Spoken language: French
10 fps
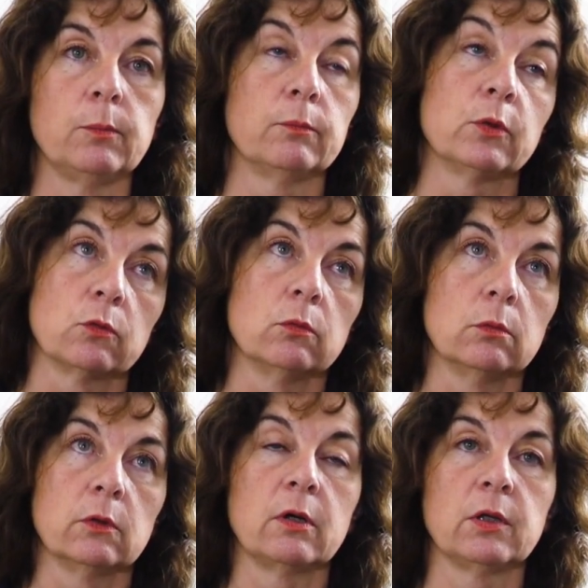parce
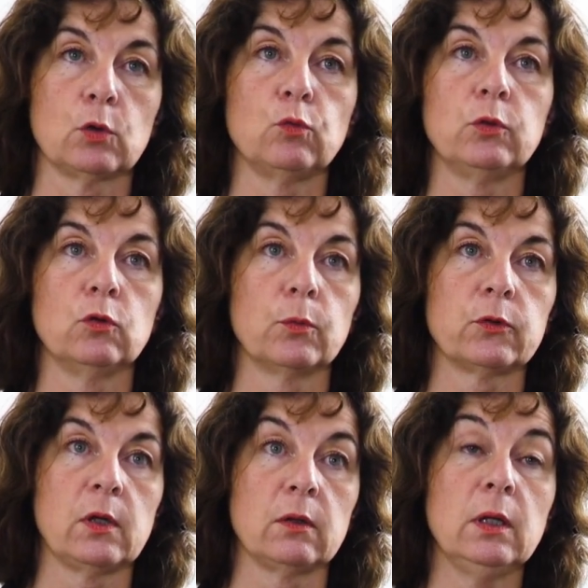qu'ils travaillent avec nous depuis de
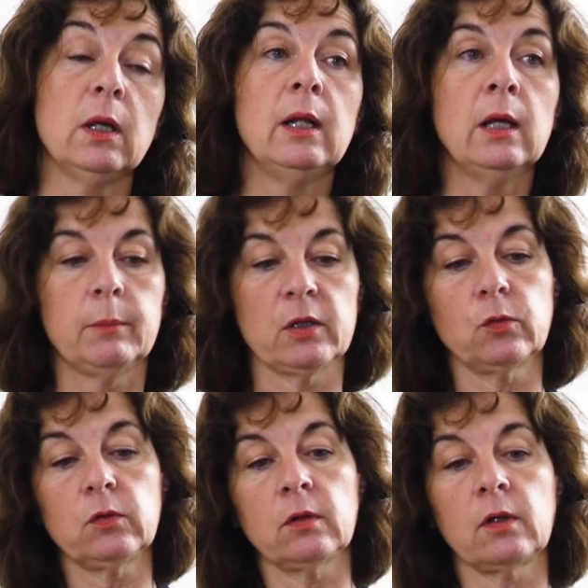nombreuses années, parce
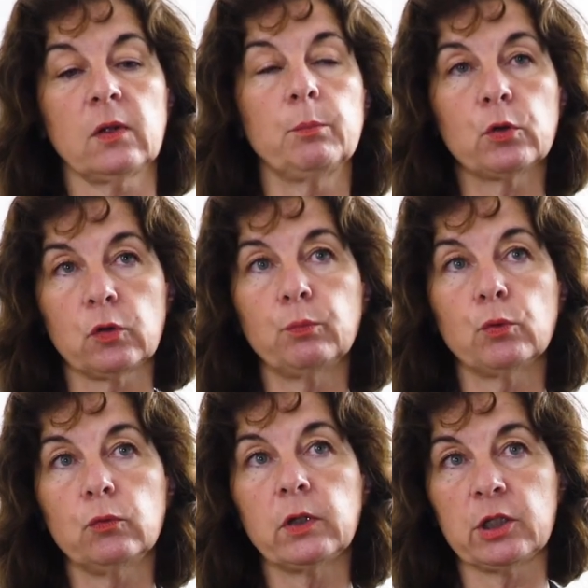que c'est très important
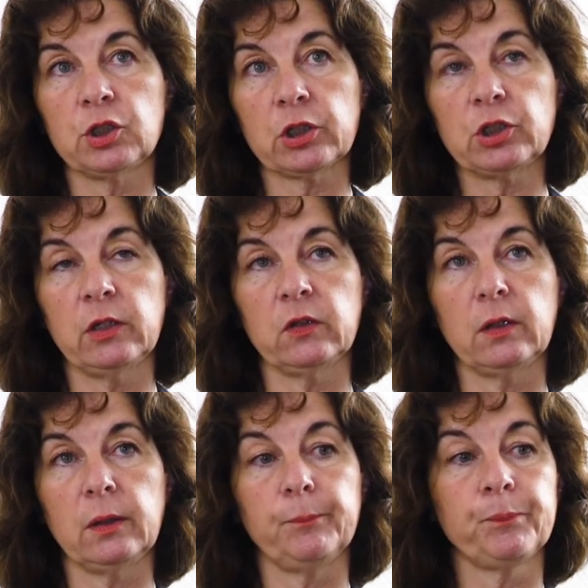pour nous d'aller chercher
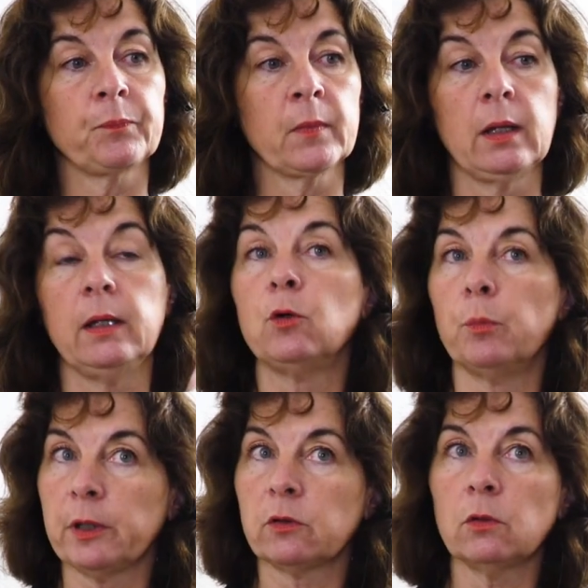les les
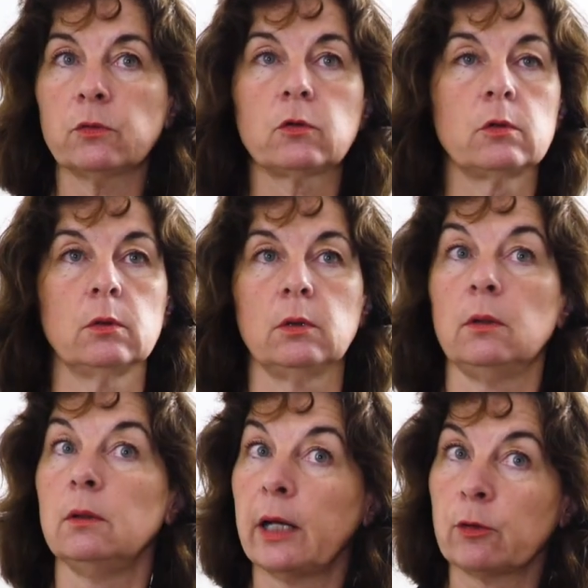compétences,
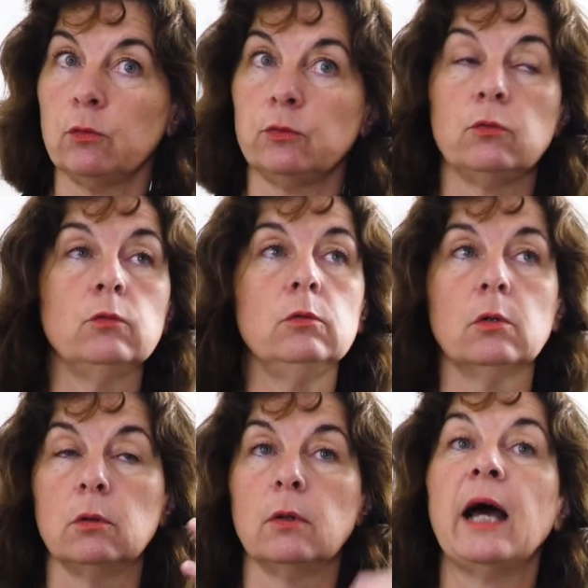euh, la
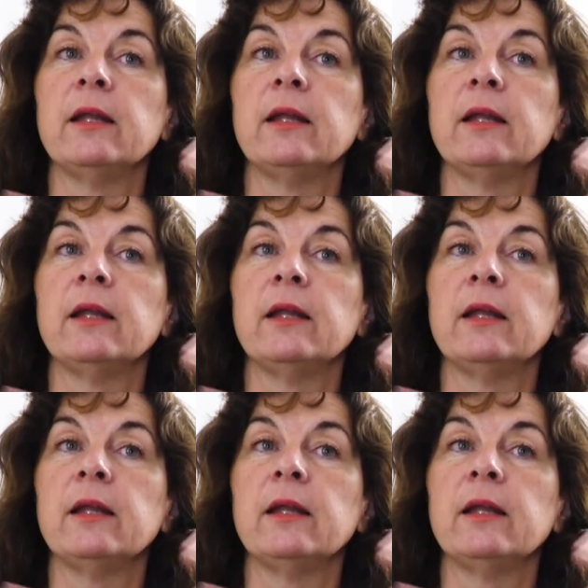culture euh, à